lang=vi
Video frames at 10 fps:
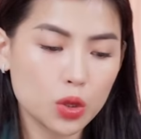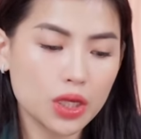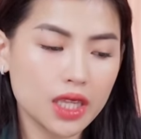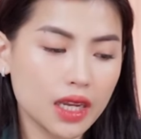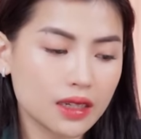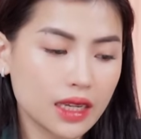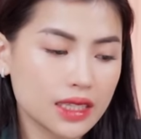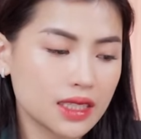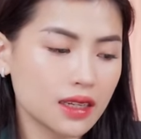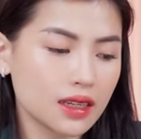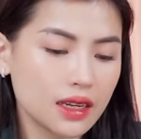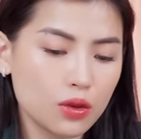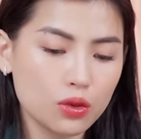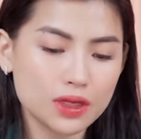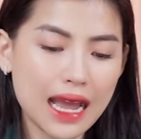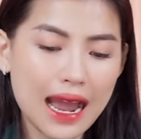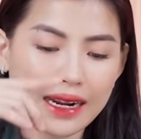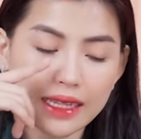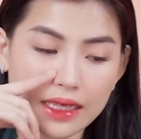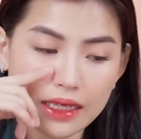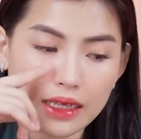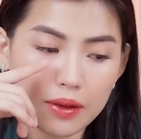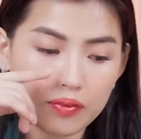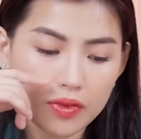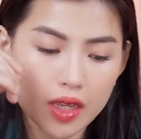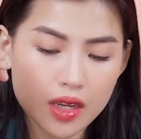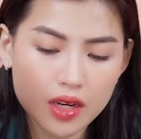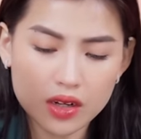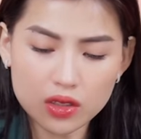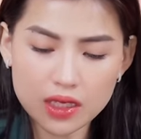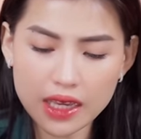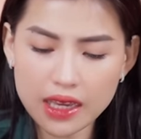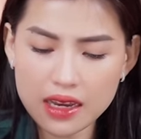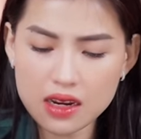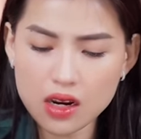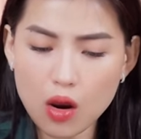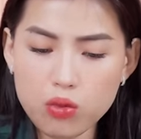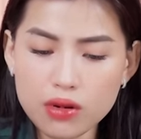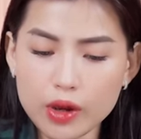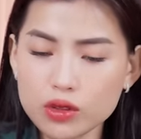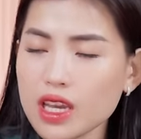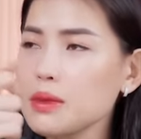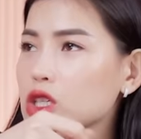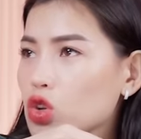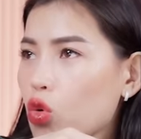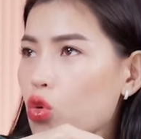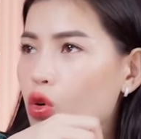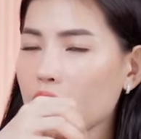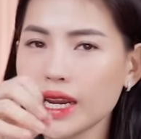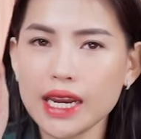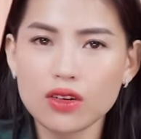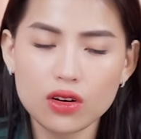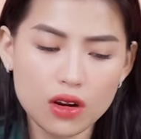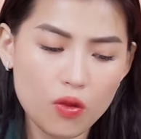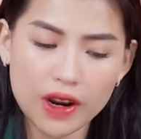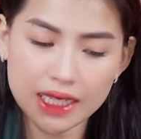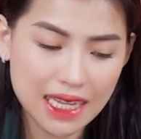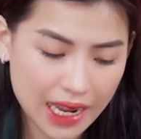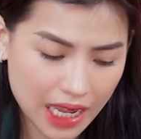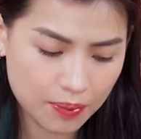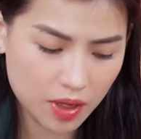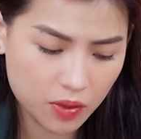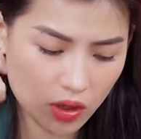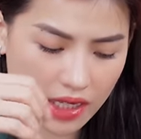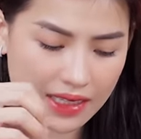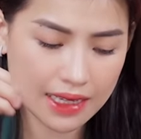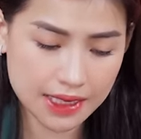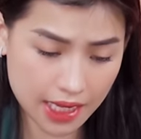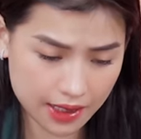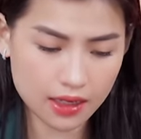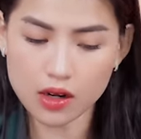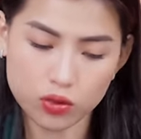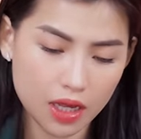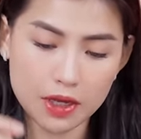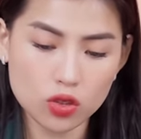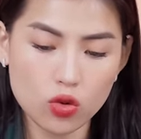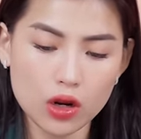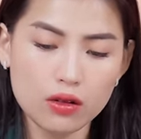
Tuy nhiên cái chất liệu dạ này thì nó sẽ không kiểu dễ bị xù. Cái này nó không phải là dạ ép, nhưng nó là dạ dệt nha, không dễ bị xù